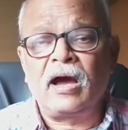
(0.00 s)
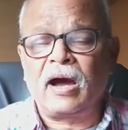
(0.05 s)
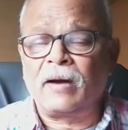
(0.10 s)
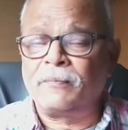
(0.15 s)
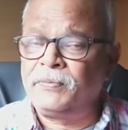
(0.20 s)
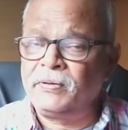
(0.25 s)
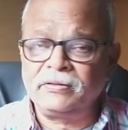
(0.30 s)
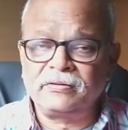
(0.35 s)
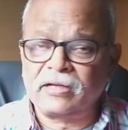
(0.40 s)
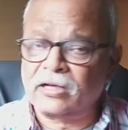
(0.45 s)

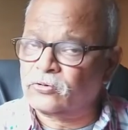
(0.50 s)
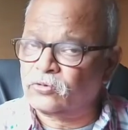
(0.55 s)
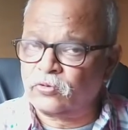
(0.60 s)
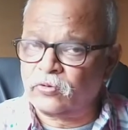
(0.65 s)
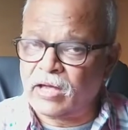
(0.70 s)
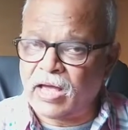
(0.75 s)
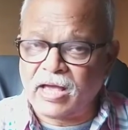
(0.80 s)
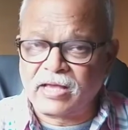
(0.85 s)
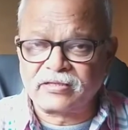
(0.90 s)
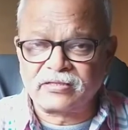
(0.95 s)
अभी तक
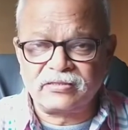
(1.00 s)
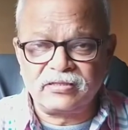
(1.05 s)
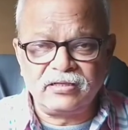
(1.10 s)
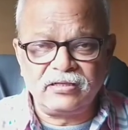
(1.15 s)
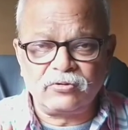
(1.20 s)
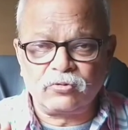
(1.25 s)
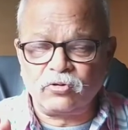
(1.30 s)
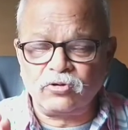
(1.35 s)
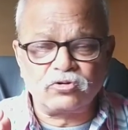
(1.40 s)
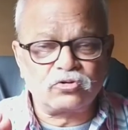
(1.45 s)
तो
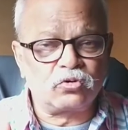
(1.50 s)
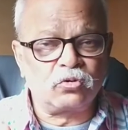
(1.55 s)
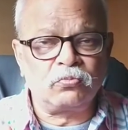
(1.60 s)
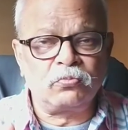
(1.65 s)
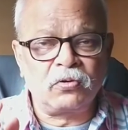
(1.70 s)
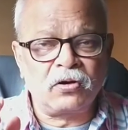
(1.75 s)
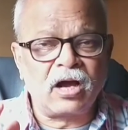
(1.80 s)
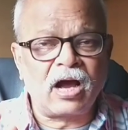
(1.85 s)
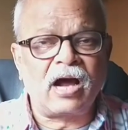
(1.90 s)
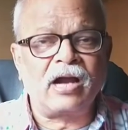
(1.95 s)
ऐसी कोई
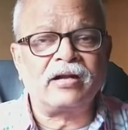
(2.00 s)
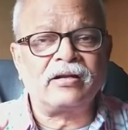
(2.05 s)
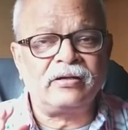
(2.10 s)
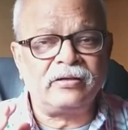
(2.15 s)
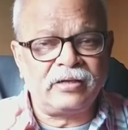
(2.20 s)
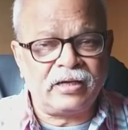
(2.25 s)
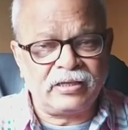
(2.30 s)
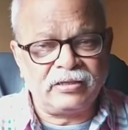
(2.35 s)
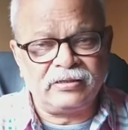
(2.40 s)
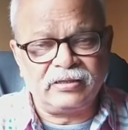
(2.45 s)
सुबुगाहट
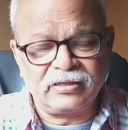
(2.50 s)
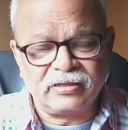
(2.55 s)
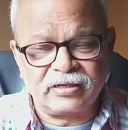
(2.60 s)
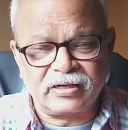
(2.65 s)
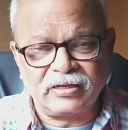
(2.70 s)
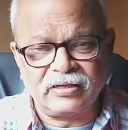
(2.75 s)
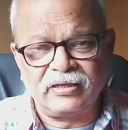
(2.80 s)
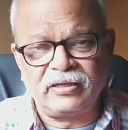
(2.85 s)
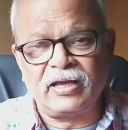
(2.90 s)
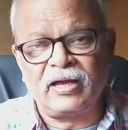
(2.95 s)
नहीं दिख
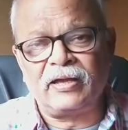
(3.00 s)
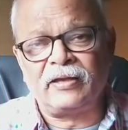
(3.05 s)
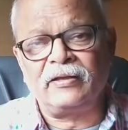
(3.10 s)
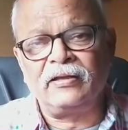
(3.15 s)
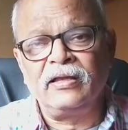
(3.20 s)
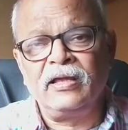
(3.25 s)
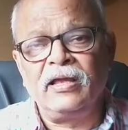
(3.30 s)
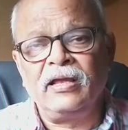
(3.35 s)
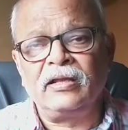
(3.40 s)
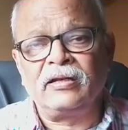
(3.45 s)
रही है
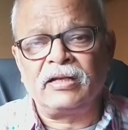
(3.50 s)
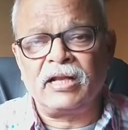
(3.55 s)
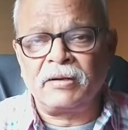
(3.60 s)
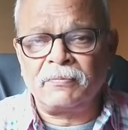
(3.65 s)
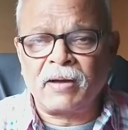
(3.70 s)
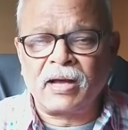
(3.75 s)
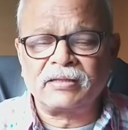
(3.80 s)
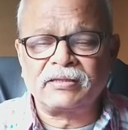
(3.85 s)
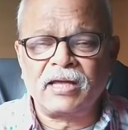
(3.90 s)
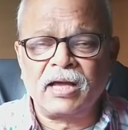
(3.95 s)

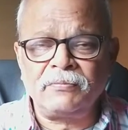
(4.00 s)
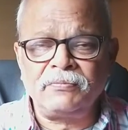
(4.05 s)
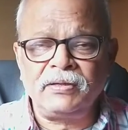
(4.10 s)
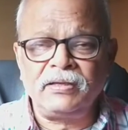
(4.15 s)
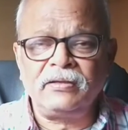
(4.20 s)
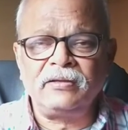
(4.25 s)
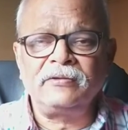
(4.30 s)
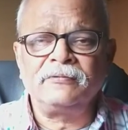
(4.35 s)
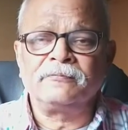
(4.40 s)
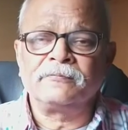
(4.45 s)
निर्माता भी